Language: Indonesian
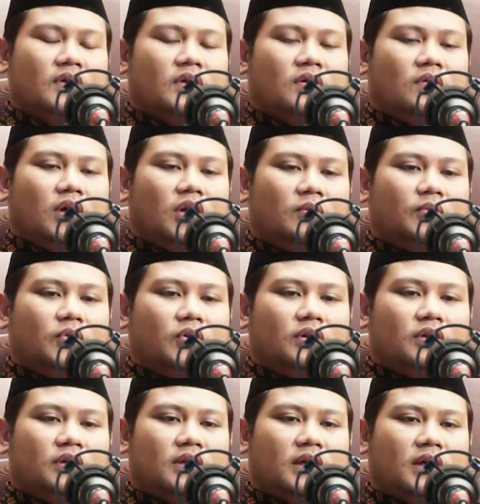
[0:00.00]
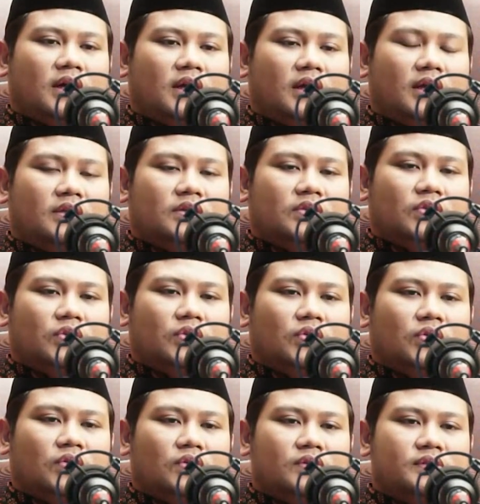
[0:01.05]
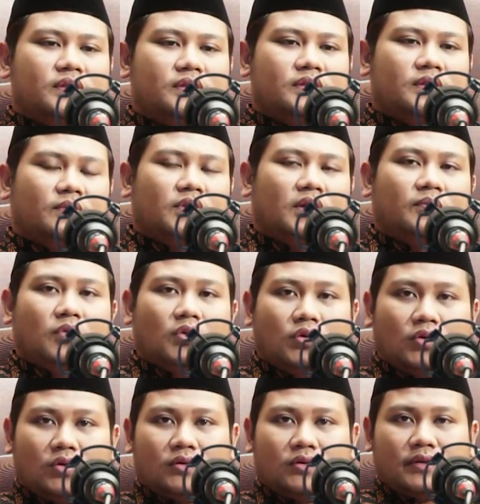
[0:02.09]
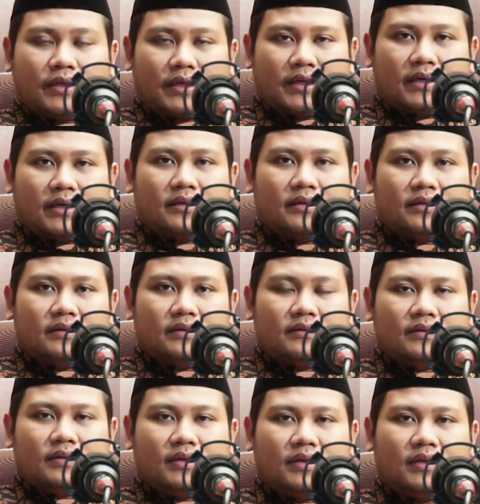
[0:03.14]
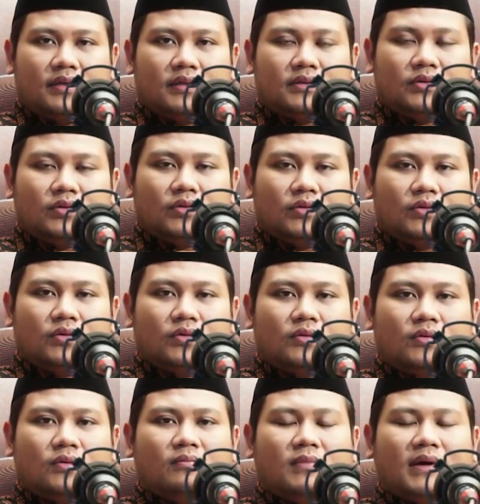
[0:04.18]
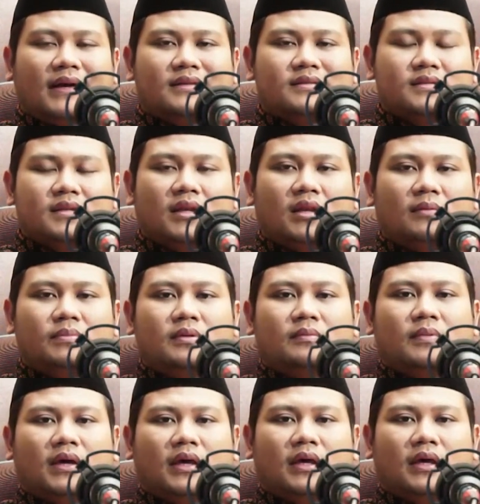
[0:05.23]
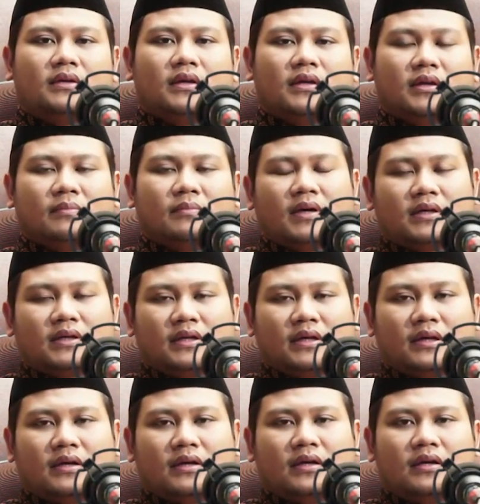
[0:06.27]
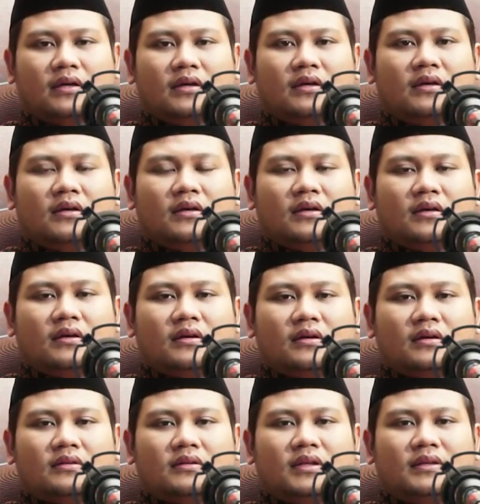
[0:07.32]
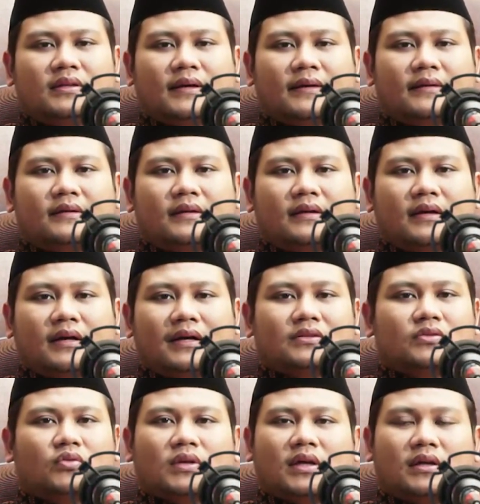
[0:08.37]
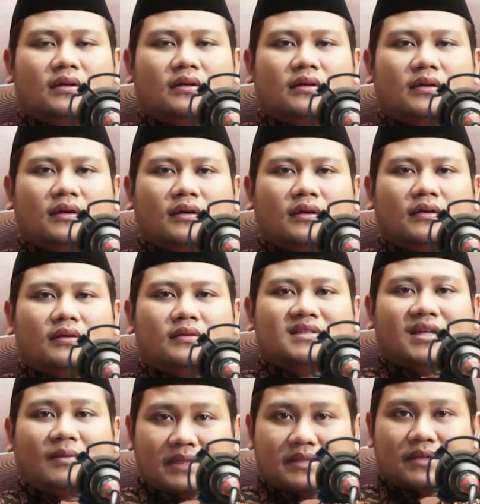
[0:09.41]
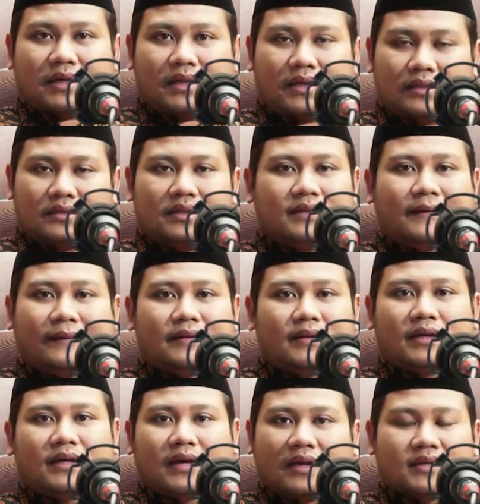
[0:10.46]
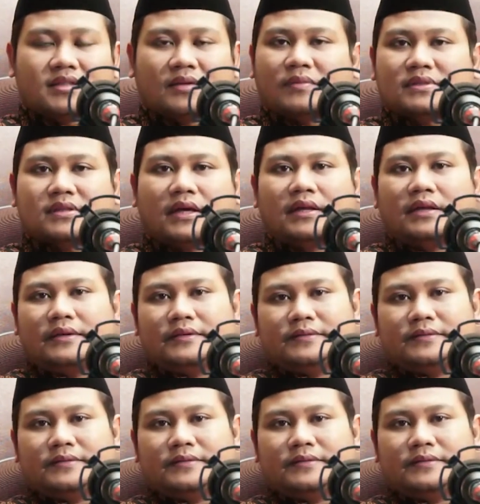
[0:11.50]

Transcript: walaupun negara itu sistemnya buruk ya itu masih lebih baik daripada tidak ada aturan sama sekali, tidak ada negara sama sekali.